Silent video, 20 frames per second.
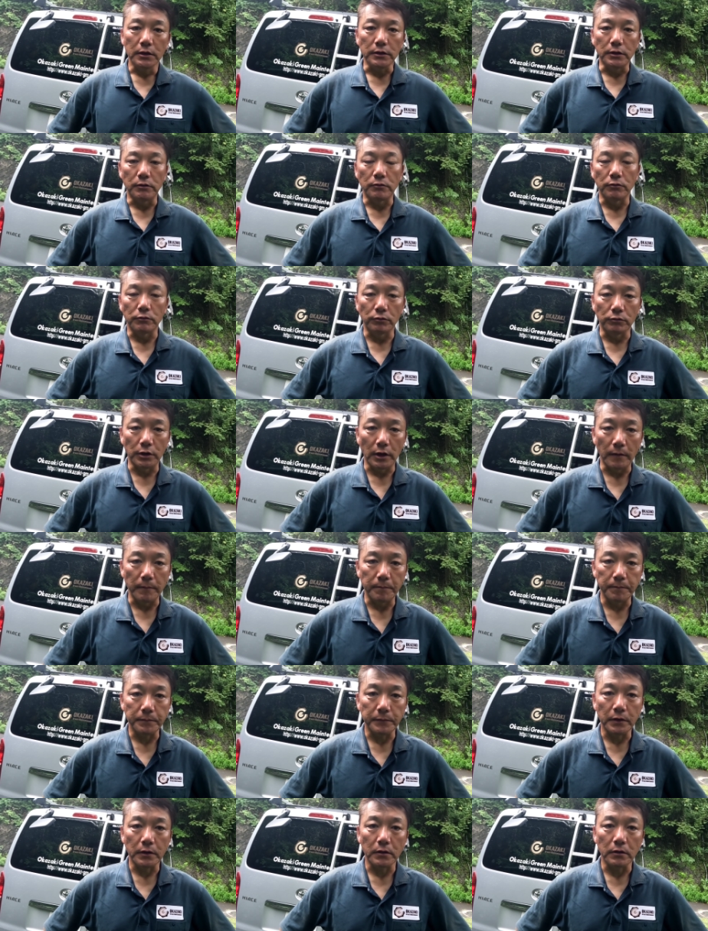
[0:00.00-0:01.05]
ということで、
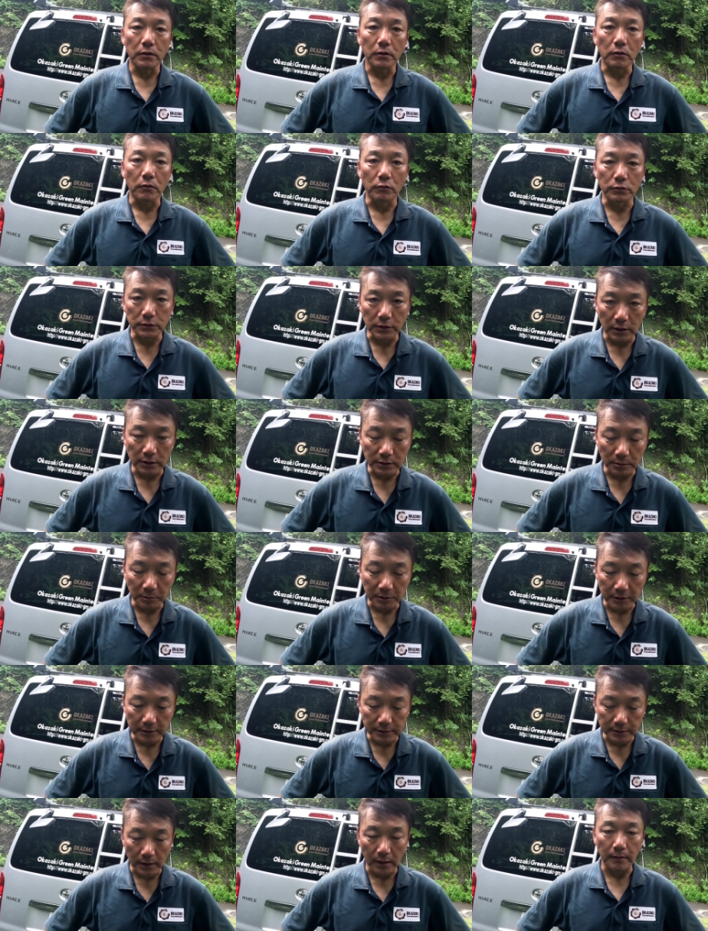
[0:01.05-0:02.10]
お疲れ様
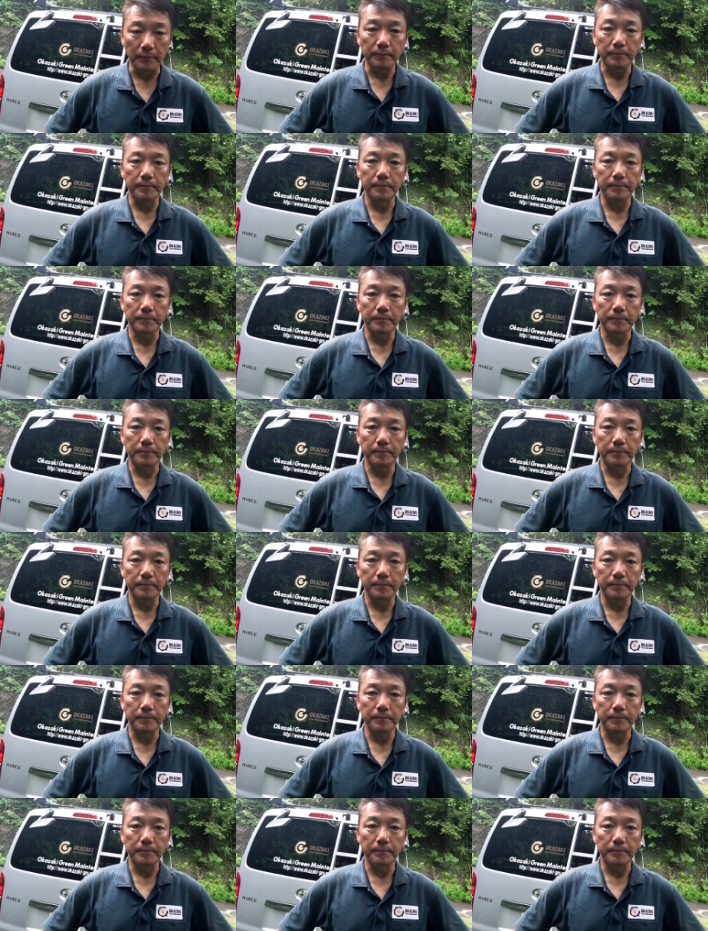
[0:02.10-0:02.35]
でした。